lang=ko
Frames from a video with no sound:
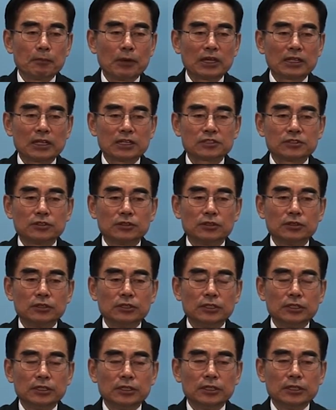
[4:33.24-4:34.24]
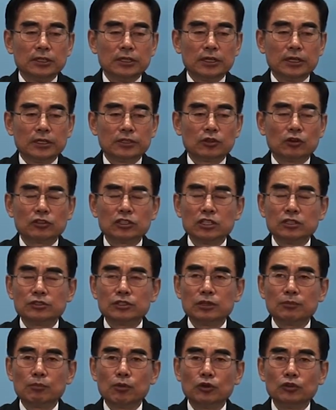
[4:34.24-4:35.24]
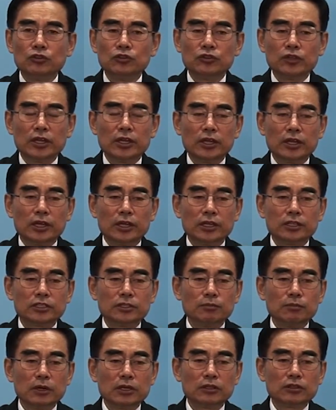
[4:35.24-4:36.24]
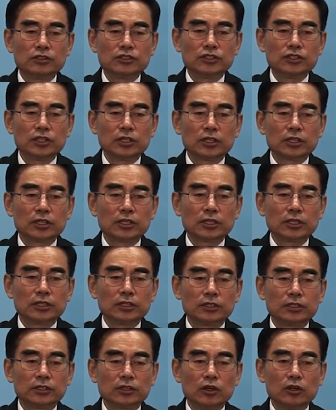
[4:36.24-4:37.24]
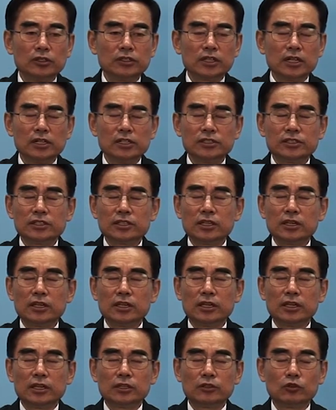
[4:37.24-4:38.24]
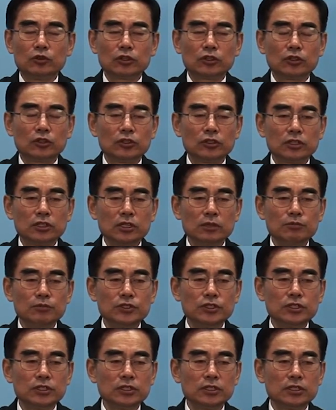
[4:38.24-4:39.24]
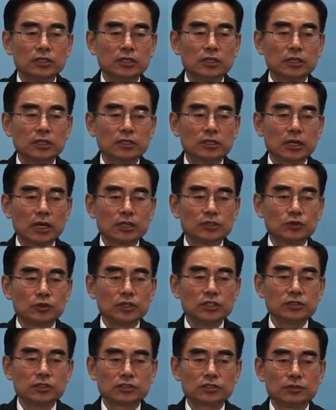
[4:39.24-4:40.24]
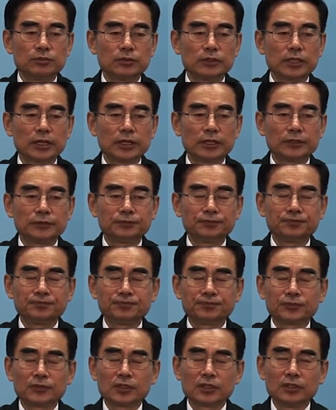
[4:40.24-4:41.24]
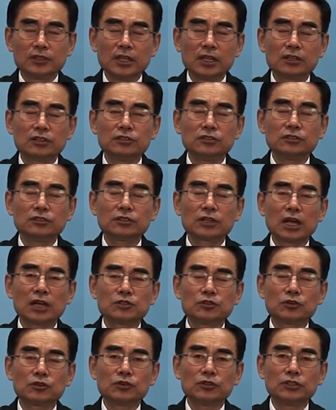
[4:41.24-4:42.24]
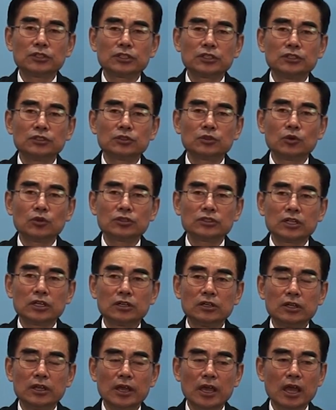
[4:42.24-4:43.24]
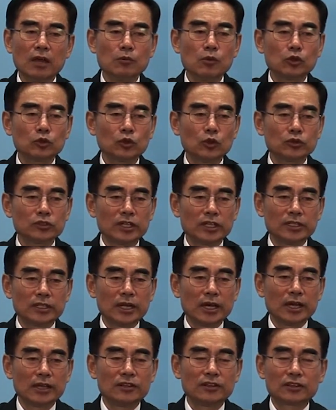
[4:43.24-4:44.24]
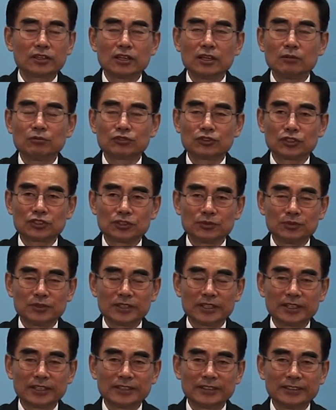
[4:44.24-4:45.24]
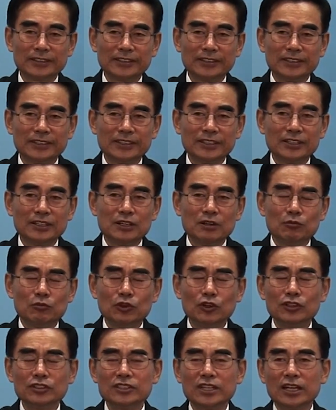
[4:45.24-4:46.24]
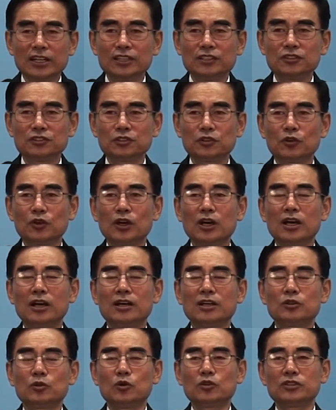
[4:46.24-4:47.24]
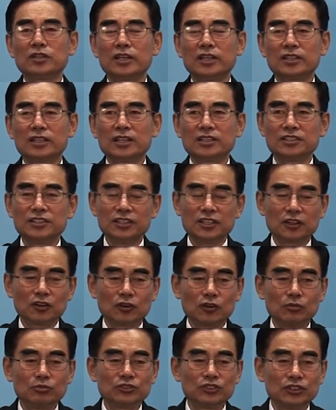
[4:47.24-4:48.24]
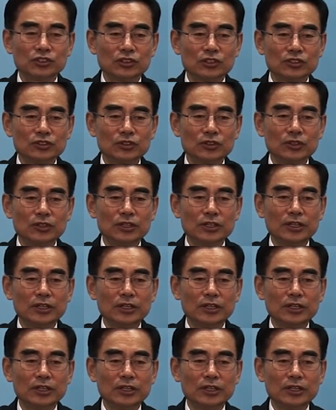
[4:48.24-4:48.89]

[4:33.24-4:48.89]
받아서 적립식 펀드에 10만 원씩 그 10달째 넣었던 김씨 가족이 있었습니다. 근데 그 가족은 그 통장을 행복통장이라 이렇게 붙였습니다. 물론 자기 스스로가 통장에다 스티커를 붙인 거죠.